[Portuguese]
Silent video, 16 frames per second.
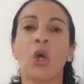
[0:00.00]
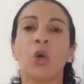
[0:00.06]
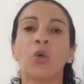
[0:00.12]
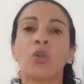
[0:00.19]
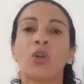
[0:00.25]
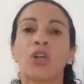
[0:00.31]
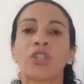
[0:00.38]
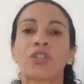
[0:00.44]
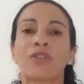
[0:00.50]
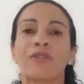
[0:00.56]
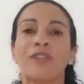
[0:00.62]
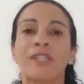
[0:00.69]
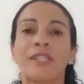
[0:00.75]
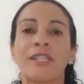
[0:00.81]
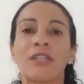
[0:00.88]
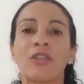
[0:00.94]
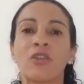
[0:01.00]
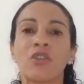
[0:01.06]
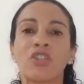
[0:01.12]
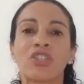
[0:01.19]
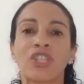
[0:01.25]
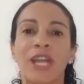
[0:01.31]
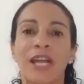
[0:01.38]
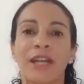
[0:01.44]
O nosso
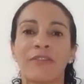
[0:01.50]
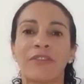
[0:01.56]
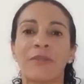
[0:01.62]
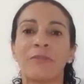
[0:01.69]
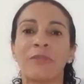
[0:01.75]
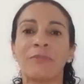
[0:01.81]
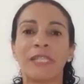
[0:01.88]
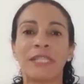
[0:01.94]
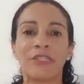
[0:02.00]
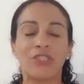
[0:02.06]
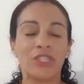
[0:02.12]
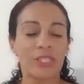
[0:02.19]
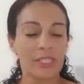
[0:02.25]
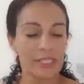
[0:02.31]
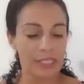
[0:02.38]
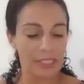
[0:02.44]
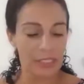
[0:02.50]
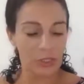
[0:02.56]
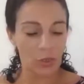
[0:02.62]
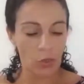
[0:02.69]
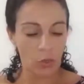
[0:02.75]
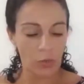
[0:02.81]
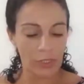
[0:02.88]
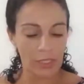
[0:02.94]
versículo-chave, a Bíblia diz,
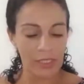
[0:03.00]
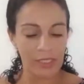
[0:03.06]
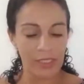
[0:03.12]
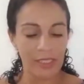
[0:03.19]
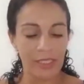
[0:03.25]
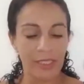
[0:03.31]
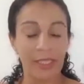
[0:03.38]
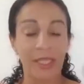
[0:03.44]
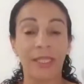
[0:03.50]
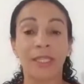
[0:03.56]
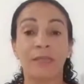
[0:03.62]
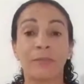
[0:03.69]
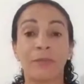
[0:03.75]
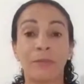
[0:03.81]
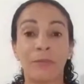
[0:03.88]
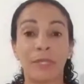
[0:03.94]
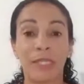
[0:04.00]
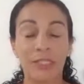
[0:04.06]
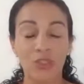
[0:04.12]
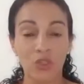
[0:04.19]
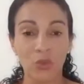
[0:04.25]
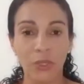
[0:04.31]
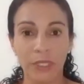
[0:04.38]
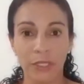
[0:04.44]
encontra-se em 1
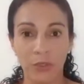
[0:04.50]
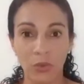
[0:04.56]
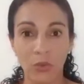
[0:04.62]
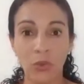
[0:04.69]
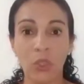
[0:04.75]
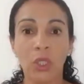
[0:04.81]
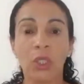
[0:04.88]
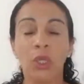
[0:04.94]
João,